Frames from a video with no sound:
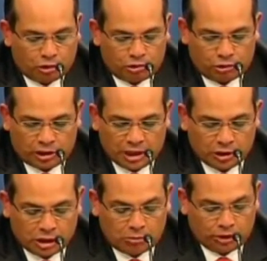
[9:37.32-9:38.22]

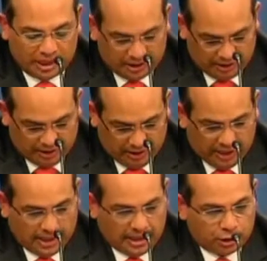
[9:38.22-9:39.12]
consolidándose como tal.
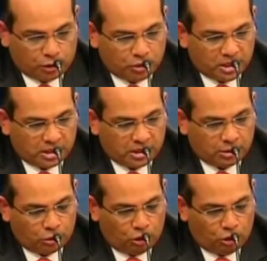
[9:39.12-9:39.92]
Entonces,